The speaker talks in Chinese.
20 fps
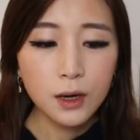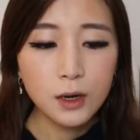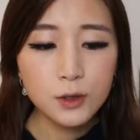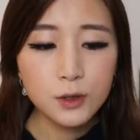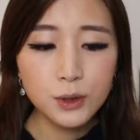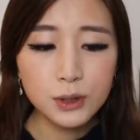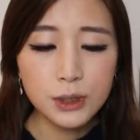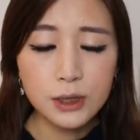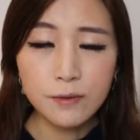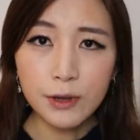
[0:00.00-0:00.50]

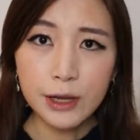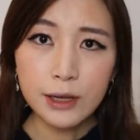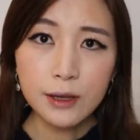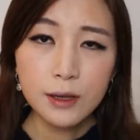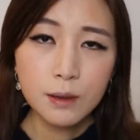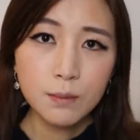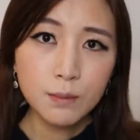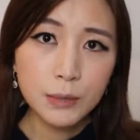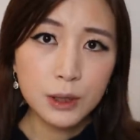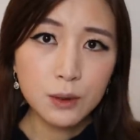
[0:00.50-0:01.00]
而作者认
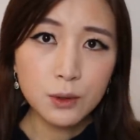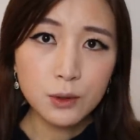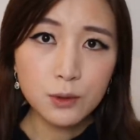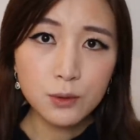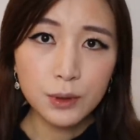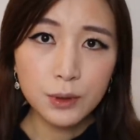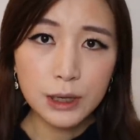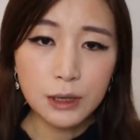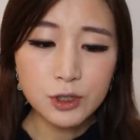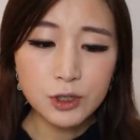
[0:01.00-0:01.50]
为，美国
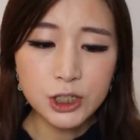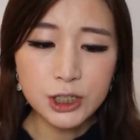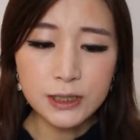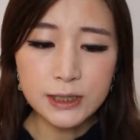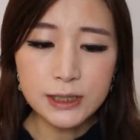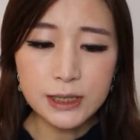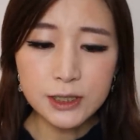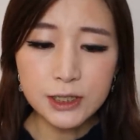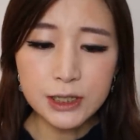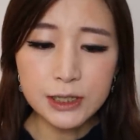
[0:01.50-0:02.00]
如果要
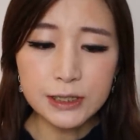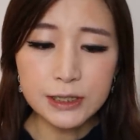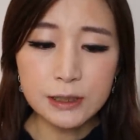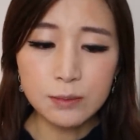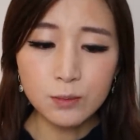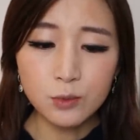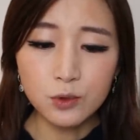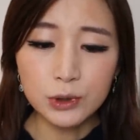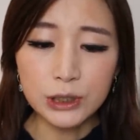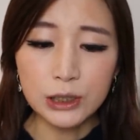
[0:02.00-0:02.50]
实现这
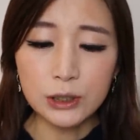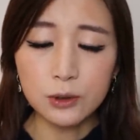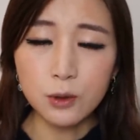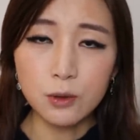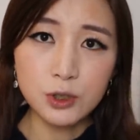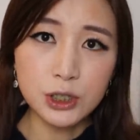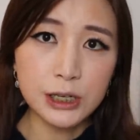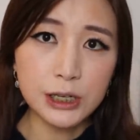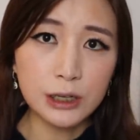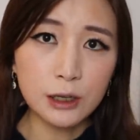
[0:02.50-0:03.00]
些目的，
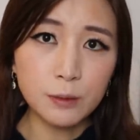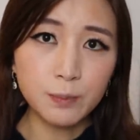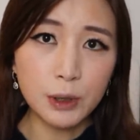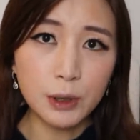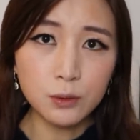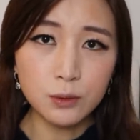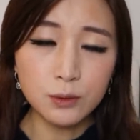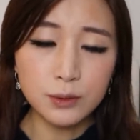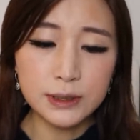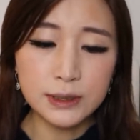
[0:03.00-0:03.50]
同时也要
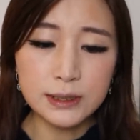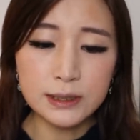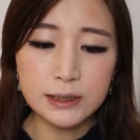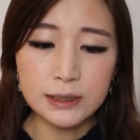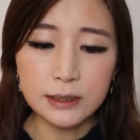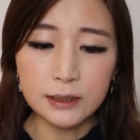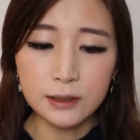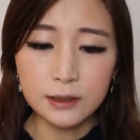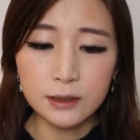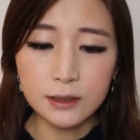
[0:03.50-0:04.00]
保护自
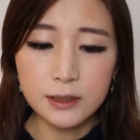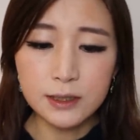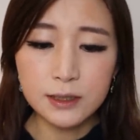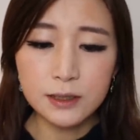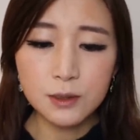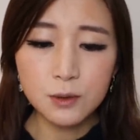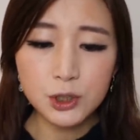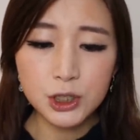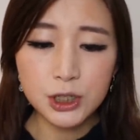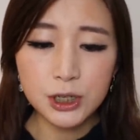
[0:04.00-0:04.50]
己的核
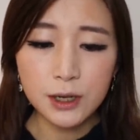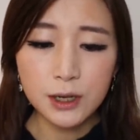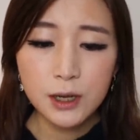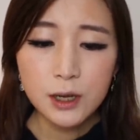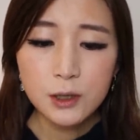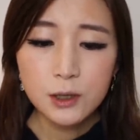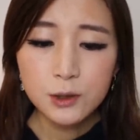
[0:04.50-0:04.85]
心优势，